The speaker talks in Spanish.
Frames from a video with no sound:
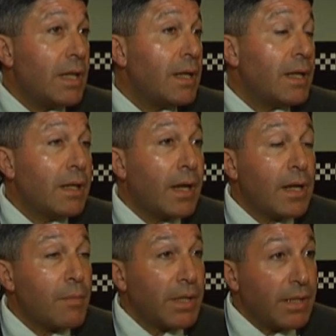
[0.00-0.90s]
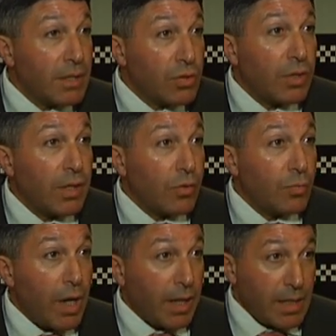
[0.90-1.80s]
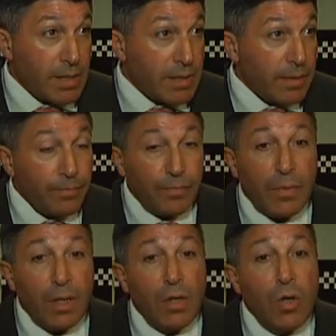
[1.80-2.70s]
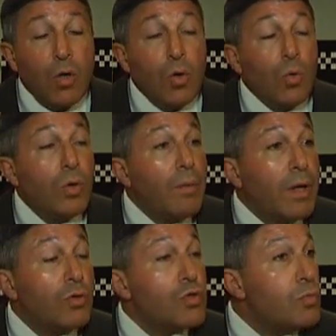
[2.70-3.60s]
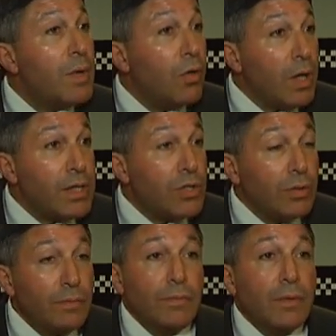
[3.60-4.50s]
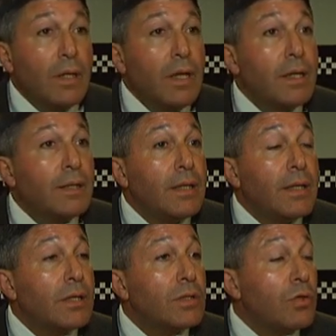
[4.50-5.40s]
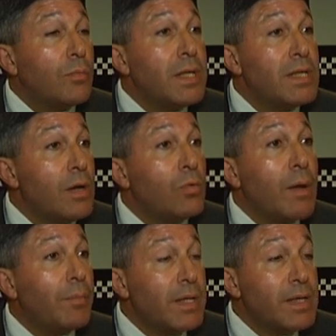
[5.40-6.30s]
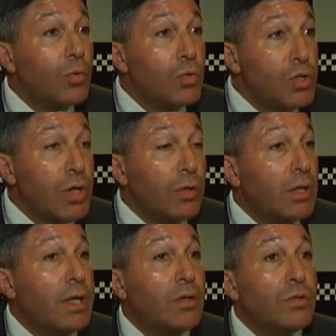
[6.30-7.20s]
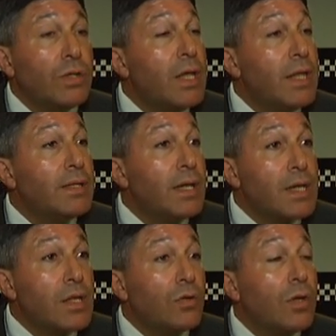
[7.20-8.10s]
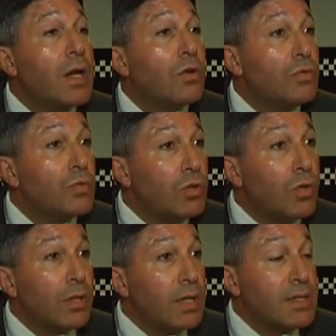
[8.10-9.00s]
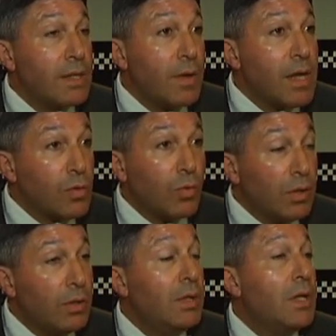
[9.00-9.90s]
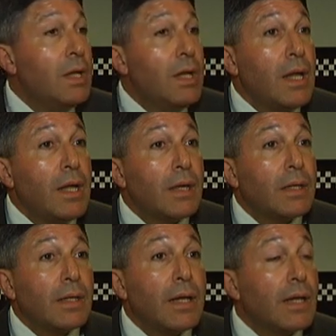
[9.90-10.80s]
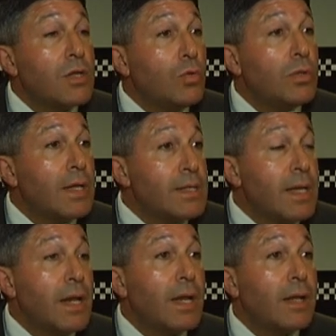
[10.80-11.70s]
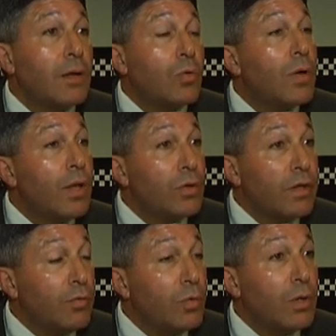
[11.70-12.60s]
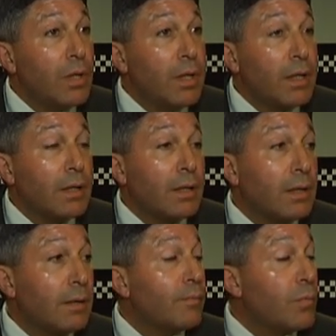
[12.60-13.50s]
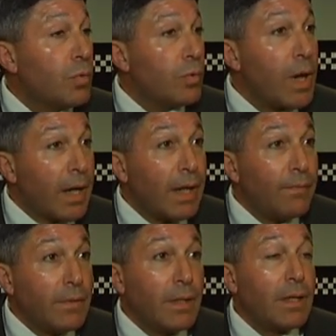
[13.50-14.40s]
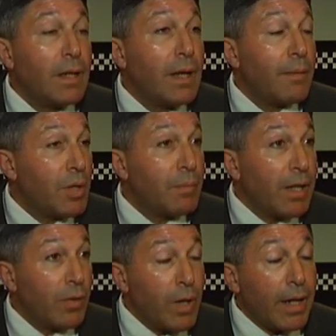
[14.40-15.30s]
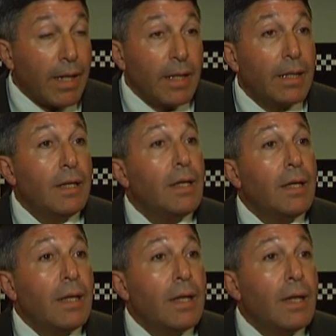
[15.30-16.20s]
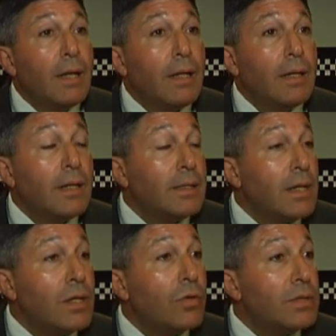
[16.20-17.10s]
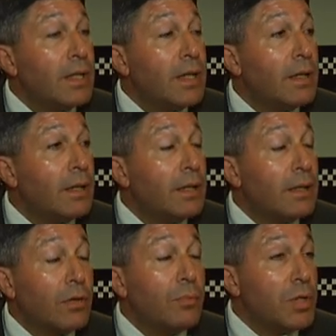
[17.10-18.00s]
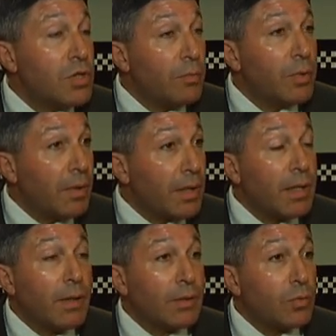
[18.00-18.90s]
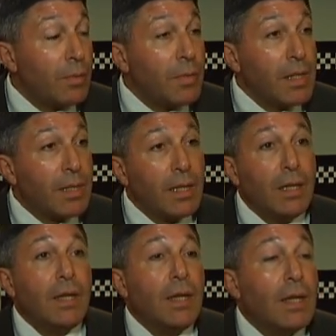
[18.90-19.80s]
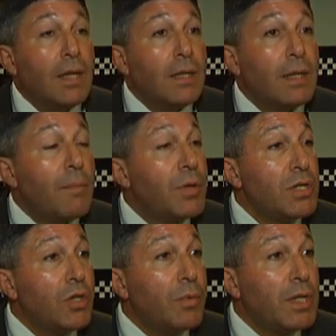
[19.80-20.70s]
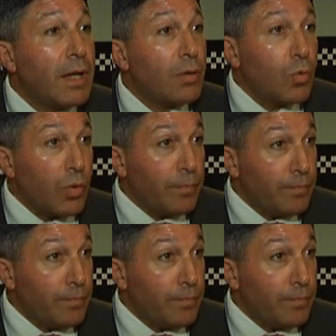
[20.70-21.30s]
del área de investigaciones de Comuna 15. Una vez consumado el hecho, este, comienza una persecución en donde es detenido el conductor de ese vehículo, eh, quien resulta ser el jugador de fútbol de Huracán, de la primera de Huracán. El detenido es el, con prisión preventiva actualmente eh, de apellido Betancourt.